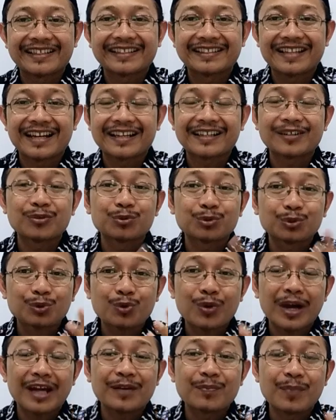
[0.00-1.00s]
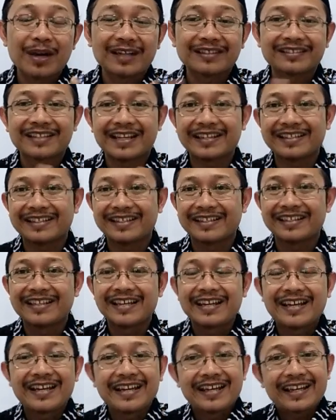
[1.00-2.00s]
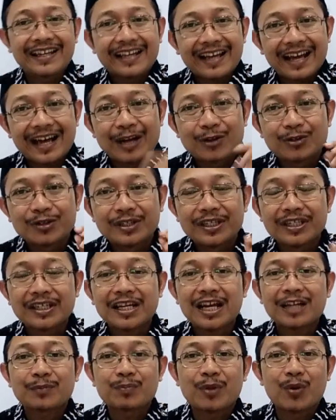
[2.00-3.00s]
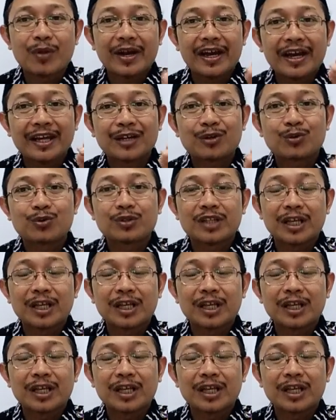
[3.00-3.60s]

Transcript: kita, keutuhan bangsa ini. Harus diingat bahwa NU